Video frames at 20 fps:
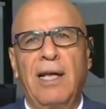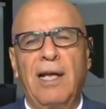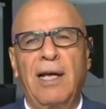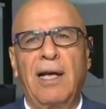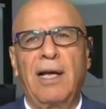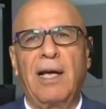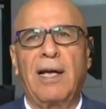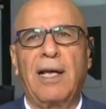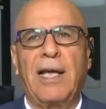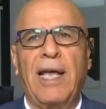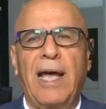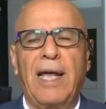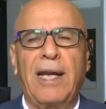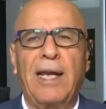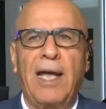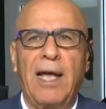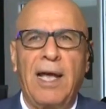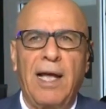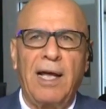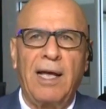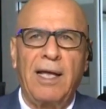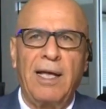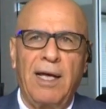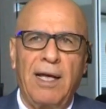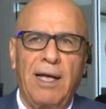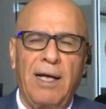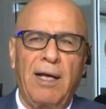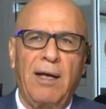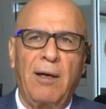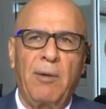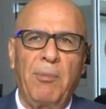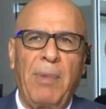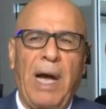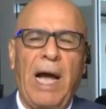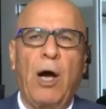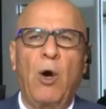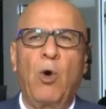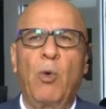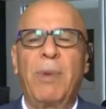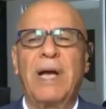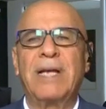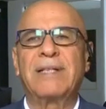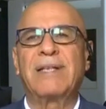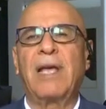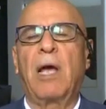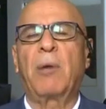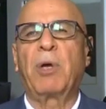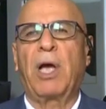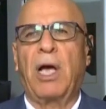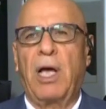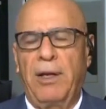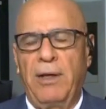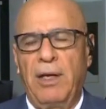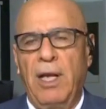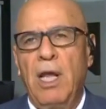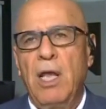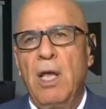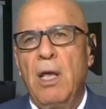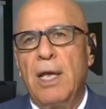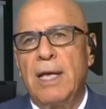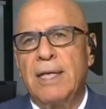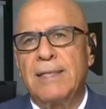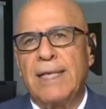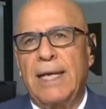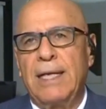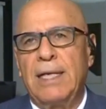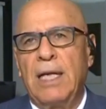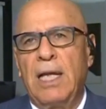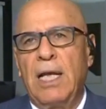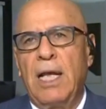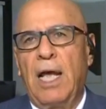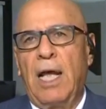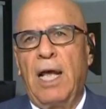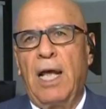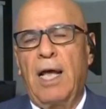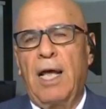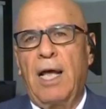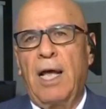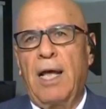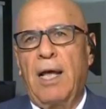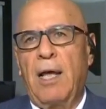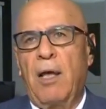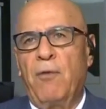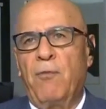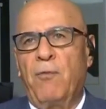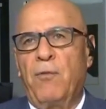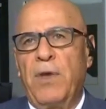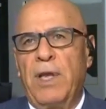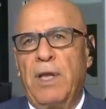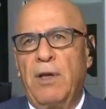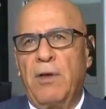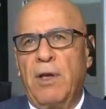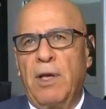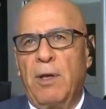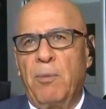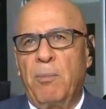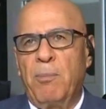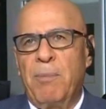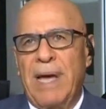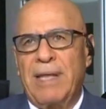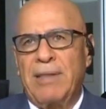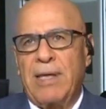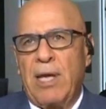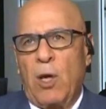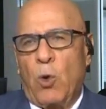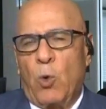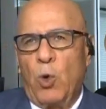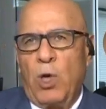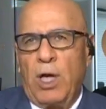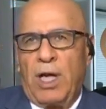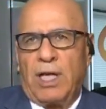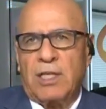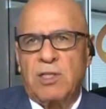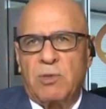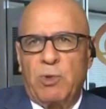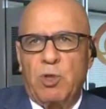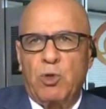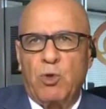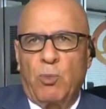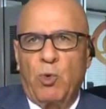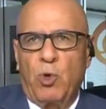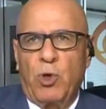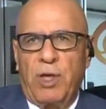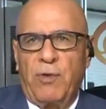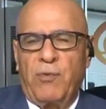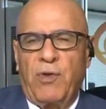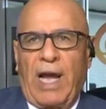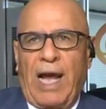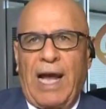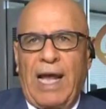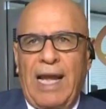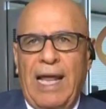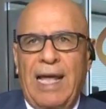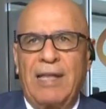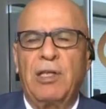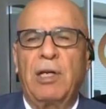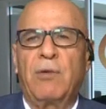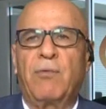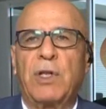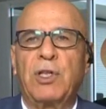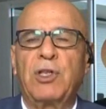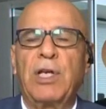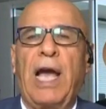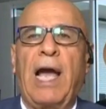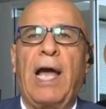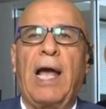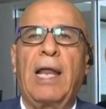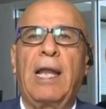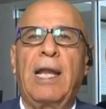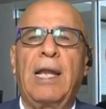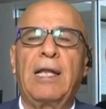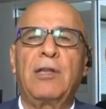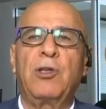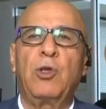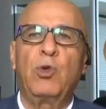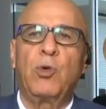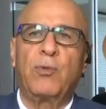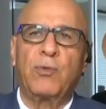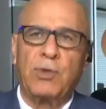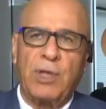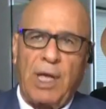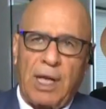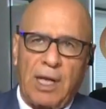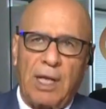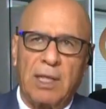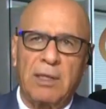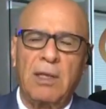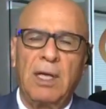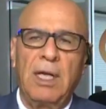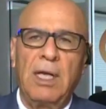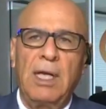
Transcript: آه، كان معهما سابقا إذا في ماذا يقول الحزب الجمهوري في حال هذه الفضيحة التي يفترض